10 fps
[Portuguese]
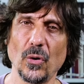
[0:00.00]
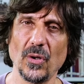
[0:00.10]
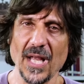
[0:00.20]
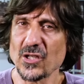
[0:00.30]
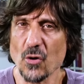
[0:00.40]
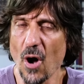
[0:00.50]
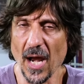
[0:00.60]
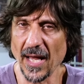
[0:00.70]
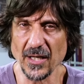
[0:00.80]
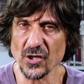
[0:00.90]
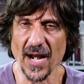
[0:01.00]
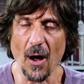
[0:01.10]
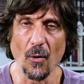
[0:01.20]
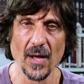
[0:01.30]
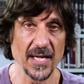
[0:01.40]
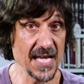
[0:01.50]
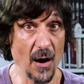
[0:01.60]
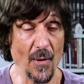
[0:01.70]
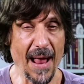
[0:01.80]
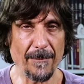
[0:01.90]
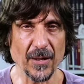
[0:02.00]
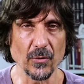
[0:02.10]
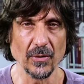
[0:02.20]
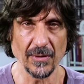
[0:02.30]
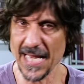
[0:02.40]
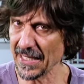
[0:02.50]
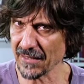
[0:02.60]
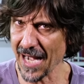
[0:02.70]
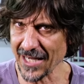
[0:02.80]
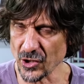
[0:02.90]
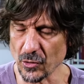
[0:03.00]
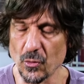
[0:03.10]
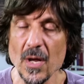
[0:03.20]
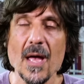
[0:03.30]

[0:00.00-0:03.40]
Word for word: uh, na escola em geral. E é um épico. E é trágico.